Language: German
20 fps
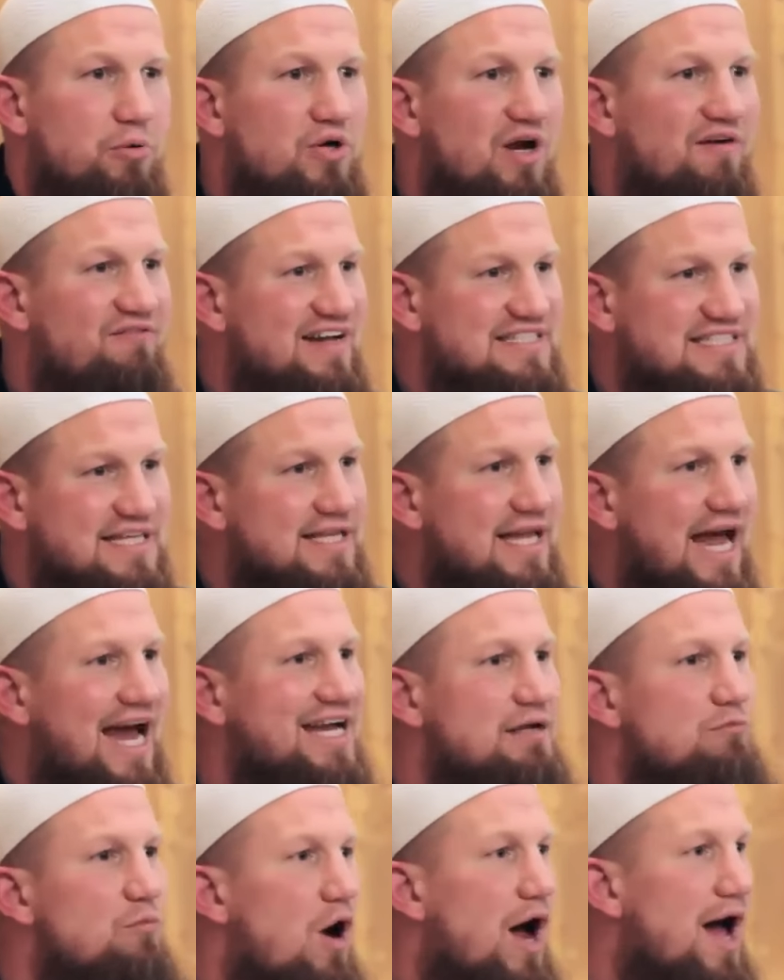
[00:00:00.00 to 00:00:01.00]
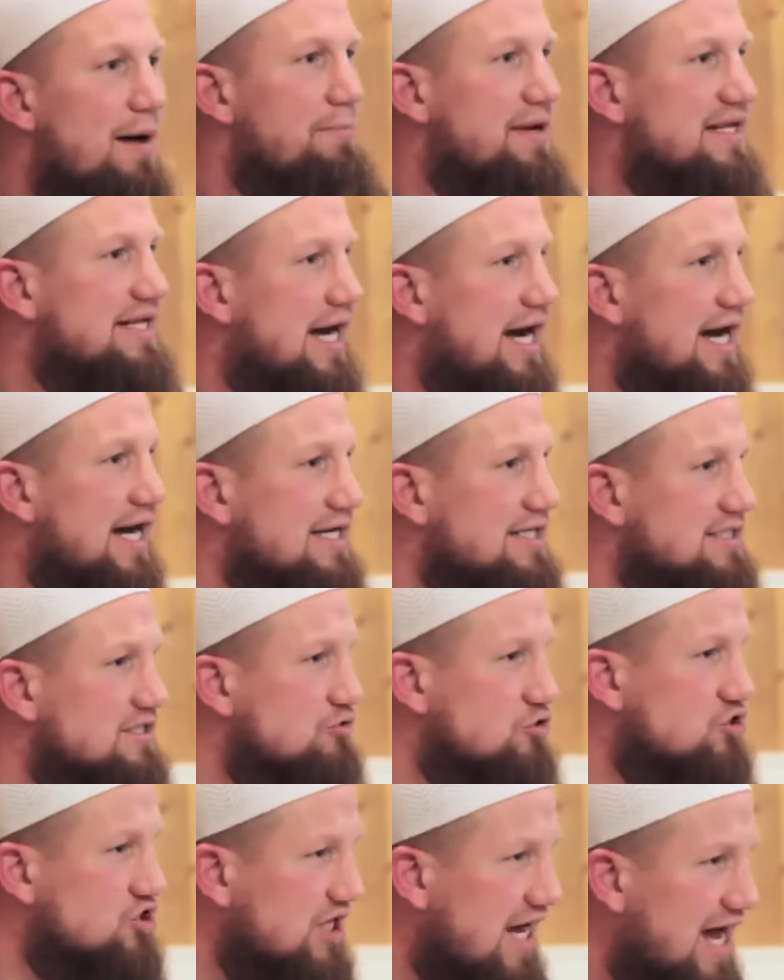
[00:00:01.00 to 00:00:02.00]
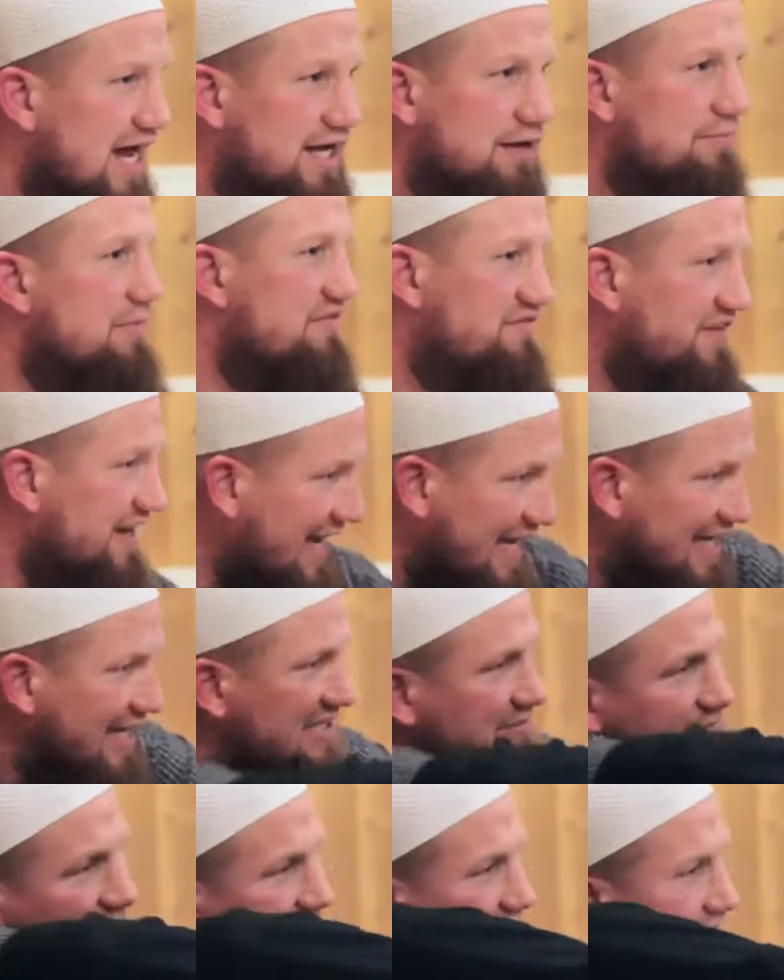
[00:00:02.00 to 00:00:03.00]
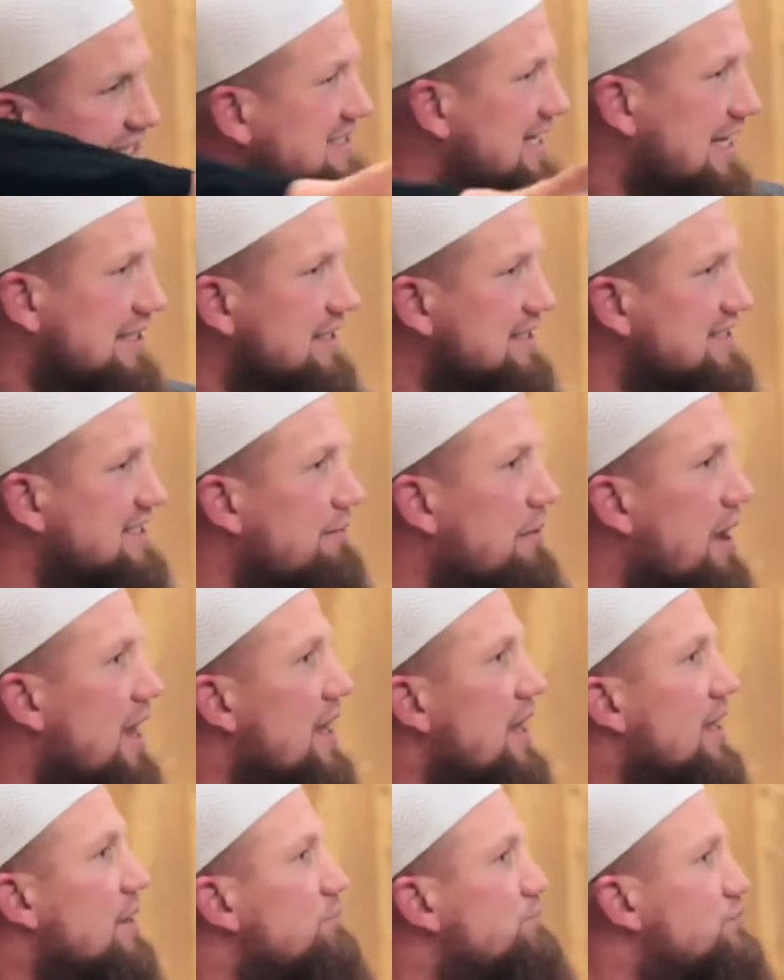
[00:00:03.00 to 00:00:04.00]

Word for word: Bruder, was hat ein Mohammed Ali so stark gemacht? Wir reden jetzt mal ein ganz anderes Thema.